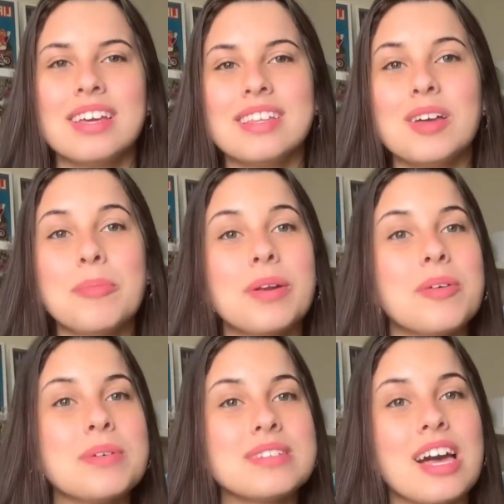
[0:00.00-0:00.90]
Então, para
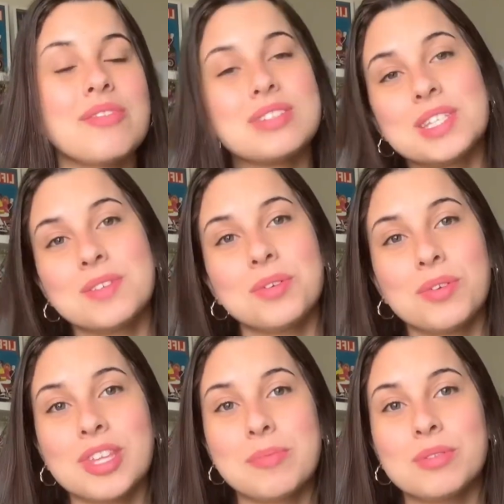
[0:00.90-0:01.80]
começar, vocês viram que
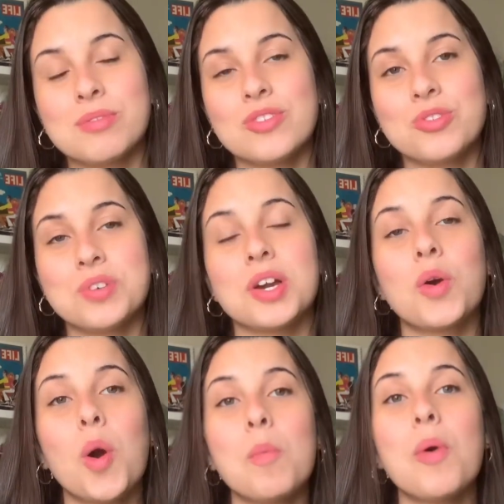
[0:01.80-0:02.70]
o tema do vídeo é
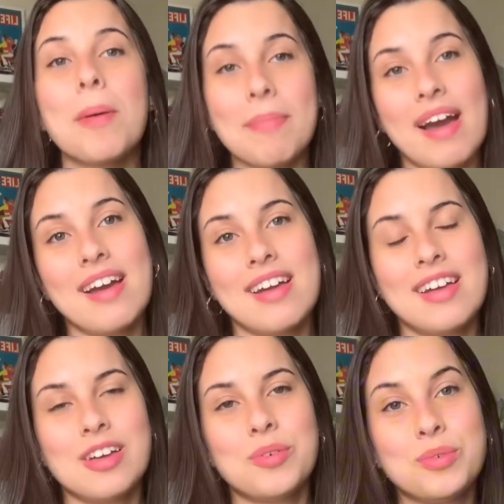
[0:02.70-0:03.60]
como amar
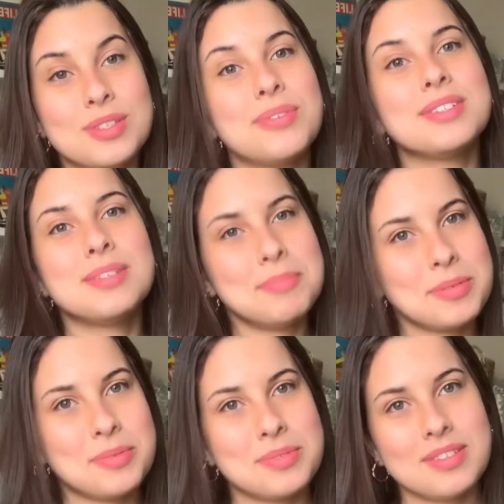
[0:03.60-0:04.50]
os seus
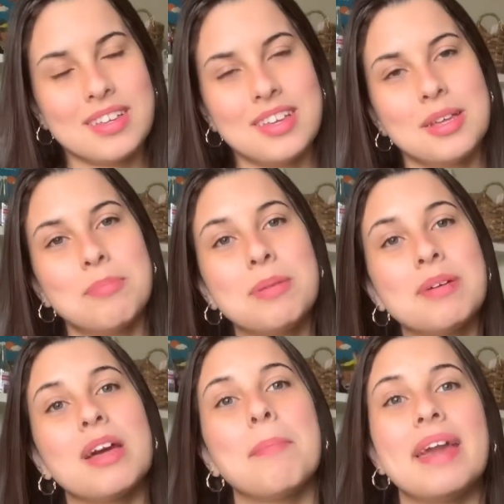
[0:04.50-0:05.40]
inimigos.
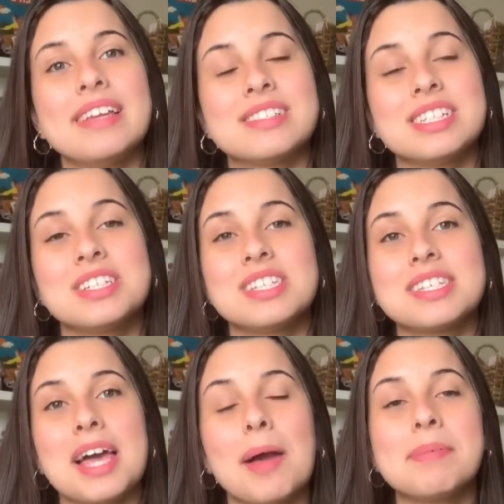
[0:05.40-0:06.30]
Primeiramente, a gente
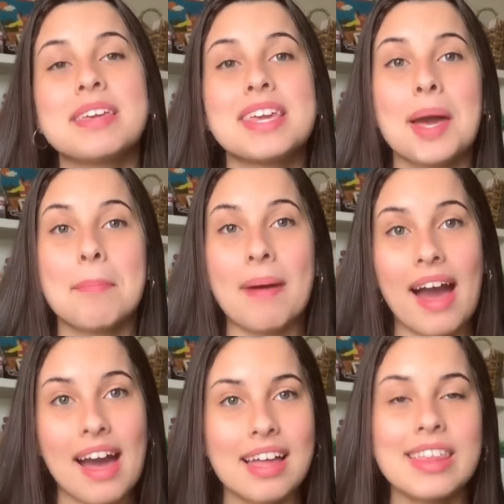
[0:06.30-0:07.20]
sabe que
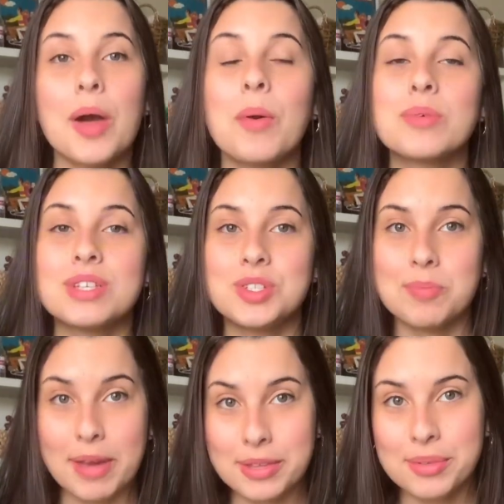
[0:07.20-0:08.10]
amar não é um
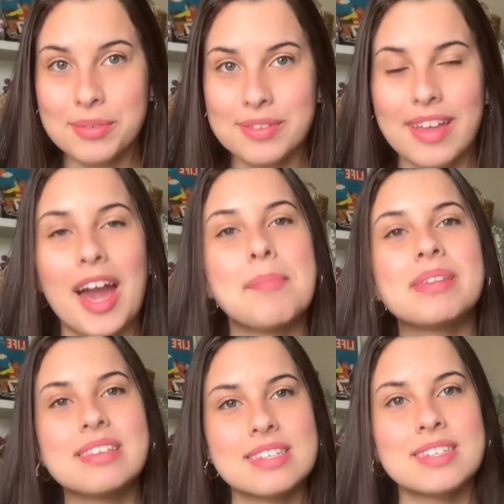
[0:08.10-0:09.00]
sentimento, é uma
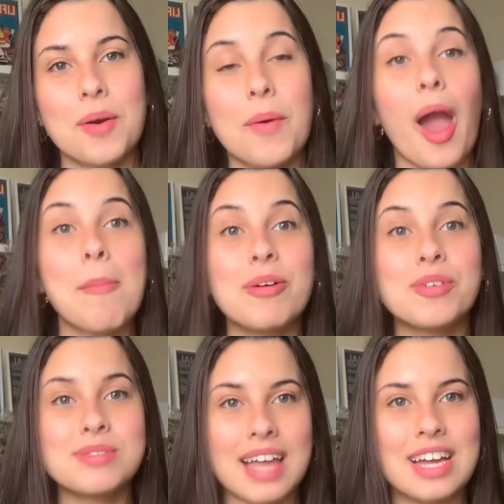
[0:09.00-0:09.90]
decisão, é uma
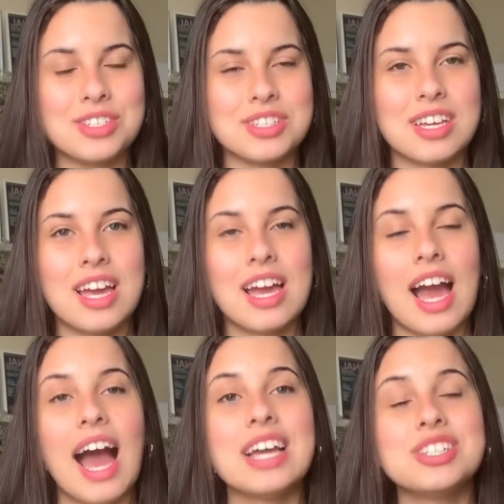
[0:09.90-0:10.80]
vontade.
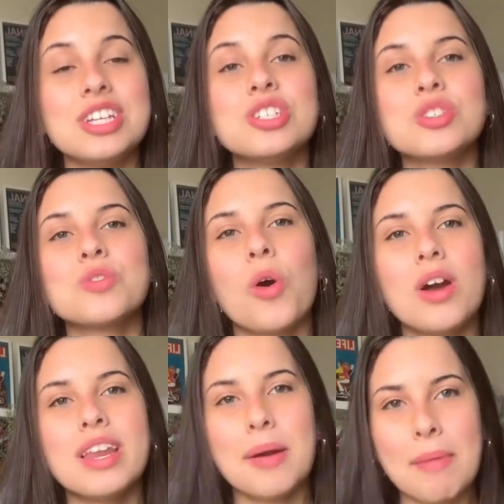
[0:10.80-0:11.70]
A gente
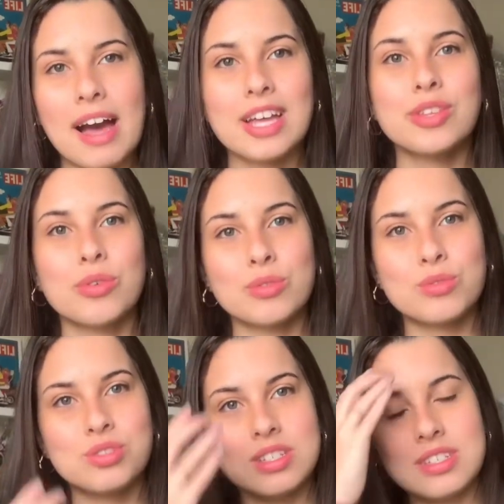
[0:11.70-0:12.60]
escolhe amar todos
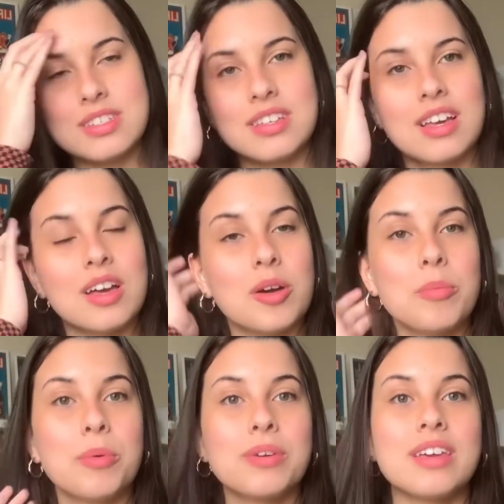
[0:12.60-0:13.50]
os dias.
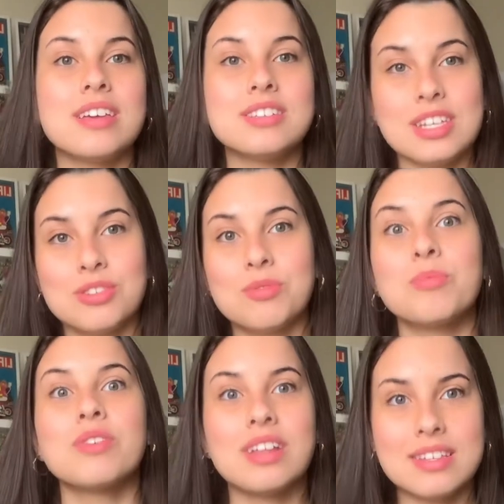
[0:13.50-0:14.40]
Porque, gente,
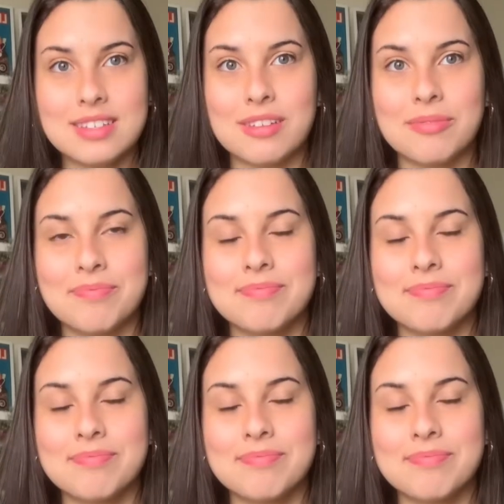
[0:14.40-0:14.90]
vamos falar sério.